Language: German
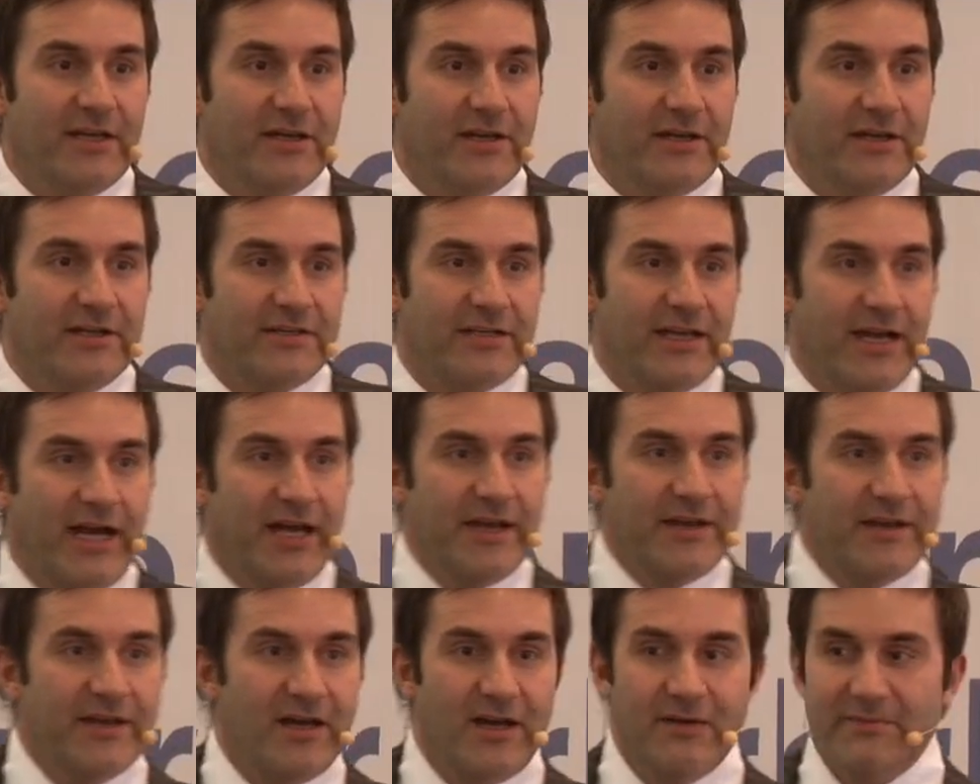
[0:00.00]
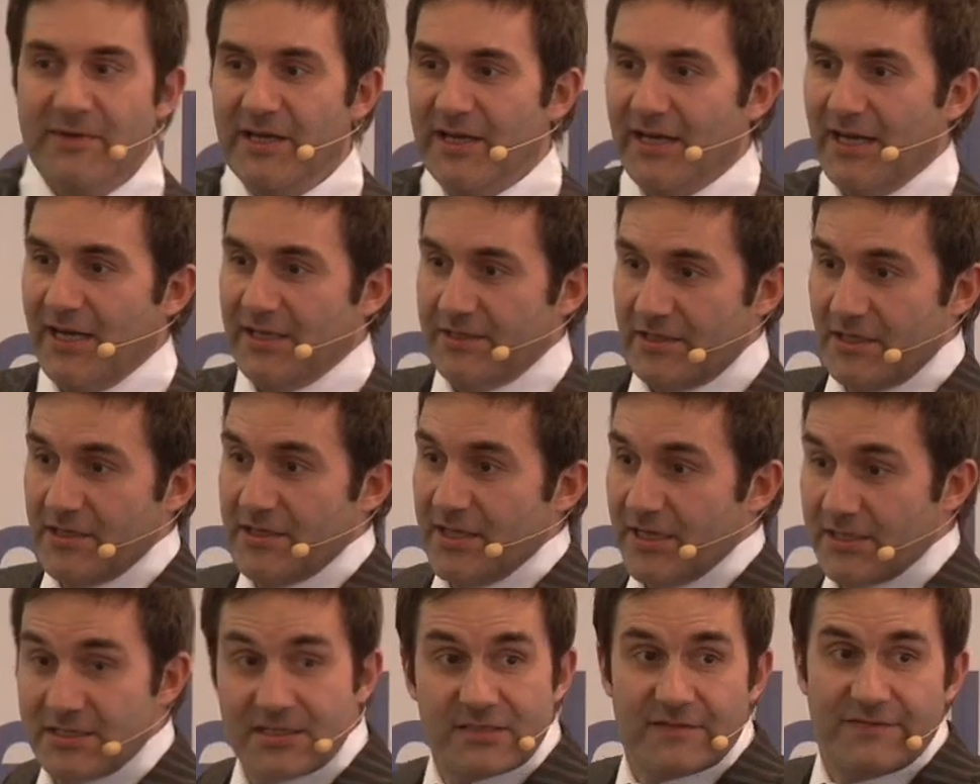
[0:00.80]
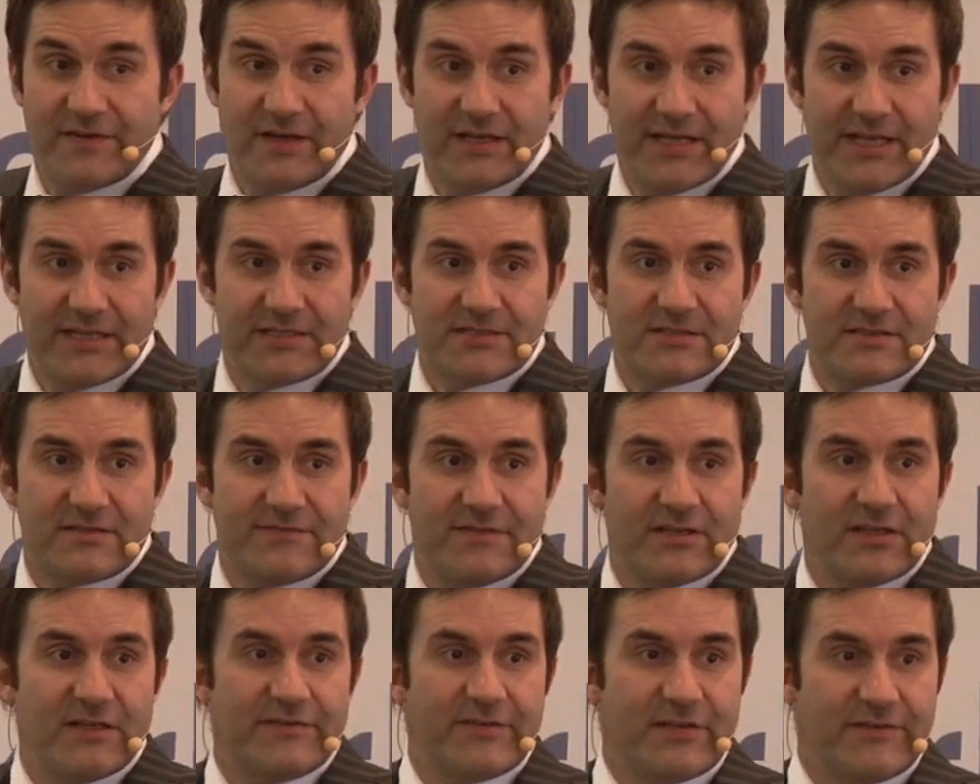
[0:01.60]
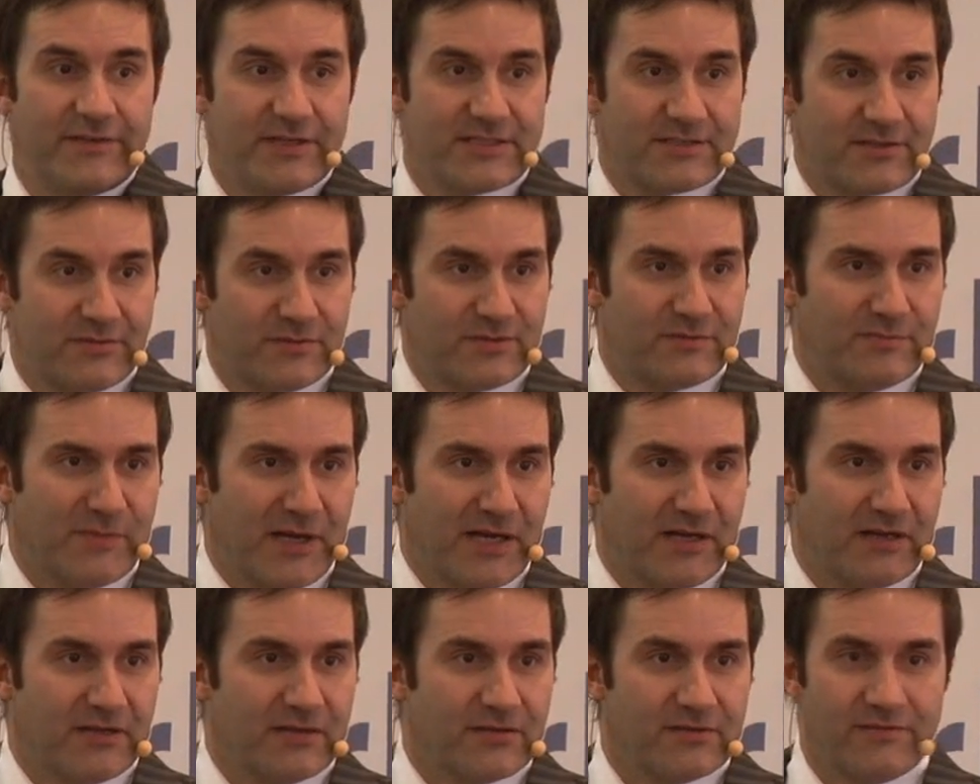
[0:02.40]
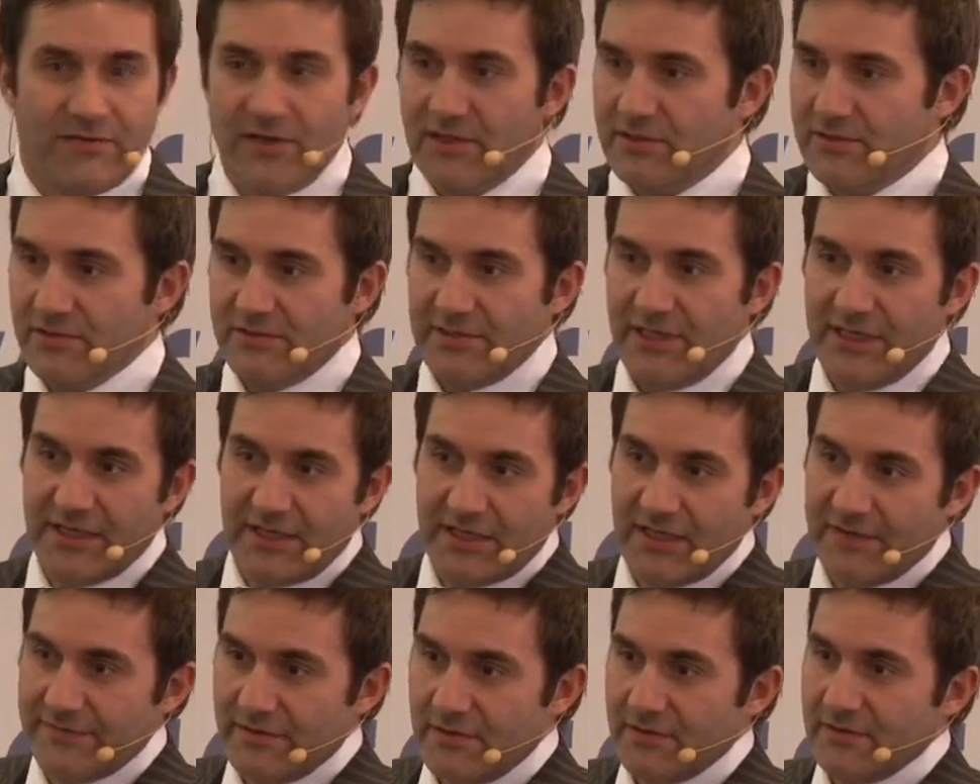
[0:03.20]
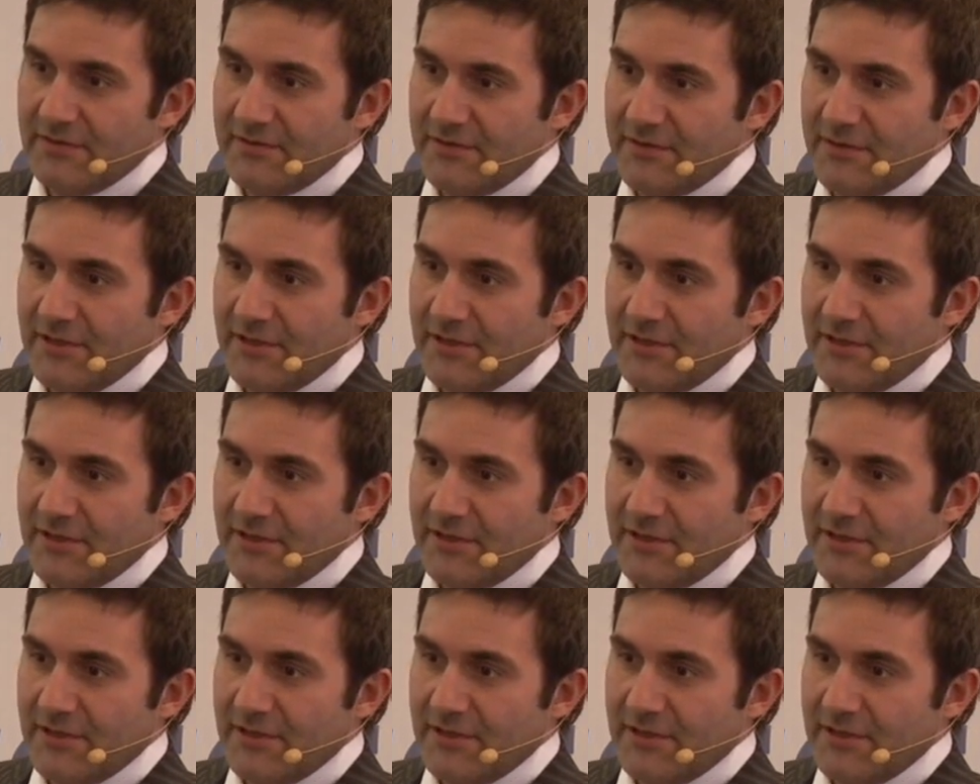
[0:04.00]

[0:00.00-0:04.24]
In der Annahme, er hat ihn jetzt verletzt, will er wieder was gut machen. War total clever.